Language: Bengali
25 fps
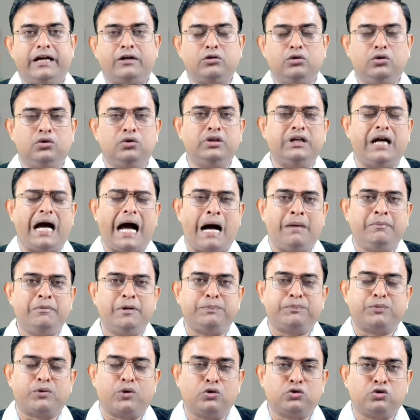দেখুন
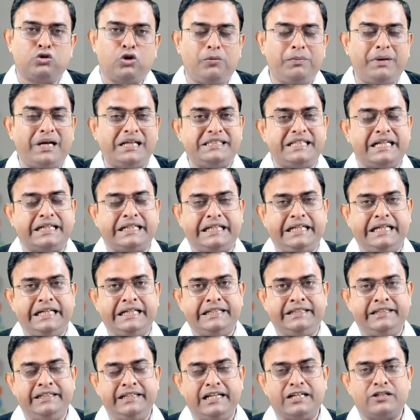আমি প্রথমেই যে
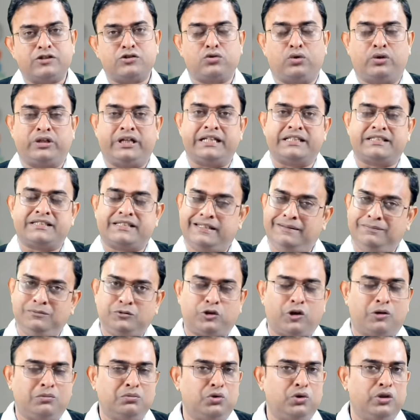কিডনি স্টোনের
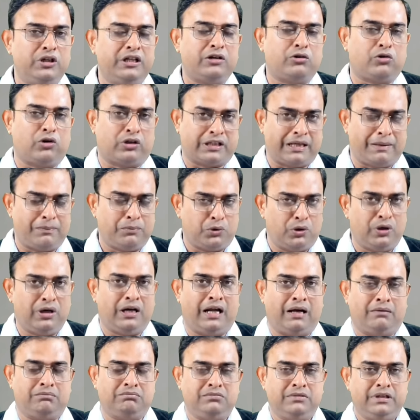সিমটমগুলির কথা
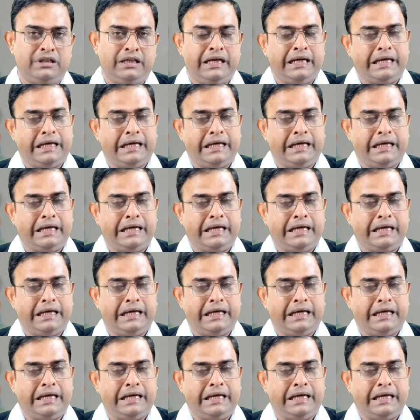বললাম